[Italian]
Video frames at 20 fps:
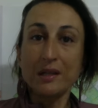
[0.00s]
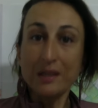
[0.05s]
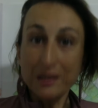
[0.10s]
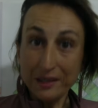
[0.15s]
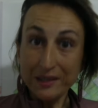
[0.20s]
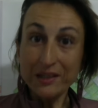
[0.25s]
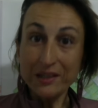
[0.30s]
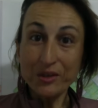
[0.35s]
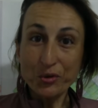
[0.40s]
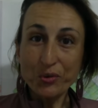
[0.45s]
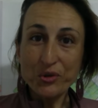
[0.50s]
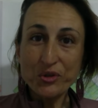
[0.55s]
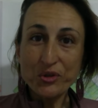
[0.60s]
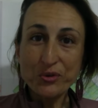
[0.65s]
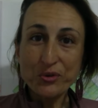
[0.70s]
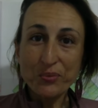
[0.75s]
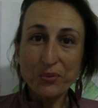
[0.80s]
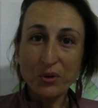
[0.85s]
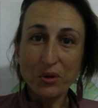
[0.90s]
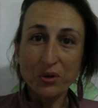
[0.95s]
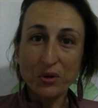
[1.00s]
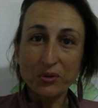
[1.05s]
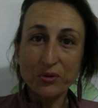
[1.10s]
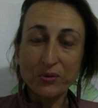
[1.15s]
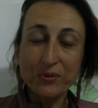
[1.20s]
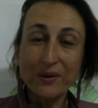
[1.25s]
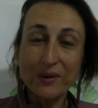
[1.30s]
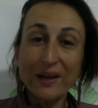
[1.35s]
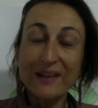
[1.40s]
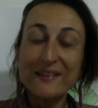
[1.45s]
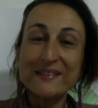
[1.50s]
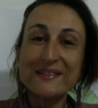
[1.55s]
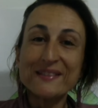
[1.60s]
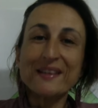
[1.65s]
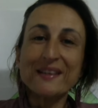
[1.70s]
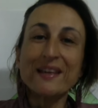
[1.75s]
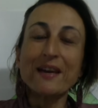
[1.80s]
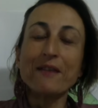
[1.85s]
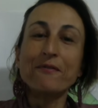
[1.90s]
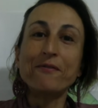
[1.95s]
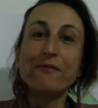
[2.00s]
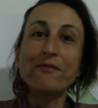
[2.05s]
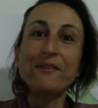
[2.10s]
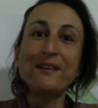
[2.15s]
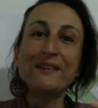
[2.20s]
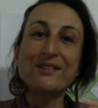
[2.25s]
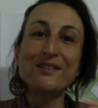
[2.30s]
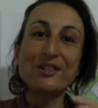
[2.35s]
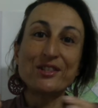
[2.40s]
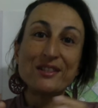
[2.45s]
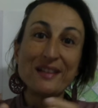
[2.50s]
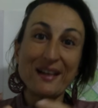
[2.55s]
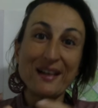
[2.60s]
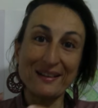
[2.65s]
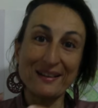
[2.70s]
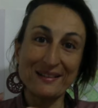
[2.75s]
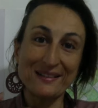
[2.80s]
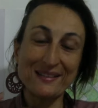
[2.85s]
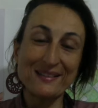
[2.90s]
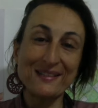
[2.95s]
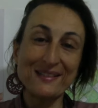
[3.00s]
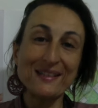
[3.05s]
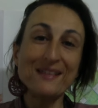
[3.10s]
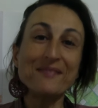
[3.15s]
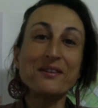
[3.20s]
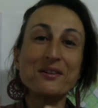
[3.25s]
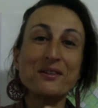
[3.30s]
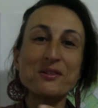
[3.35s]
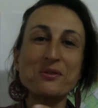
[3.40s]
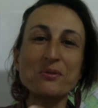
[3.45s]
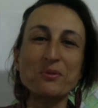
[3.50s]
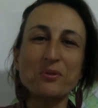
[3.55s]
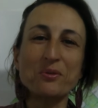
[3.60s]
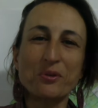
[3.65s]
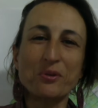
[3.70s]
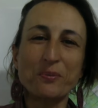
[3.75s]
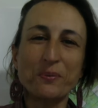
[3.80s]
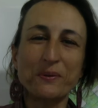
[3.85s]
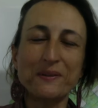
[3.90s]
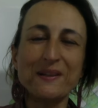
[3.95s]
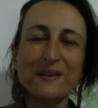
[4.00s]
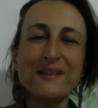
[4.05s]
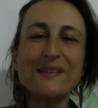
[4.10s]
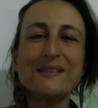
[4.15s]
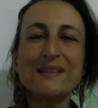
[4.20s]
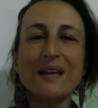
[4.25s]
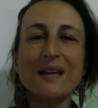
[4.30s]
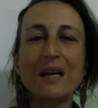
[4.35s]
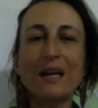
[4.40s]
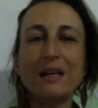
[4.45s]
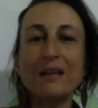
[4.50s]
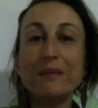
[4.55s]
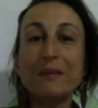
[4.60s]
In questo modo, anziché avvicinarsi verso il loro potenziale,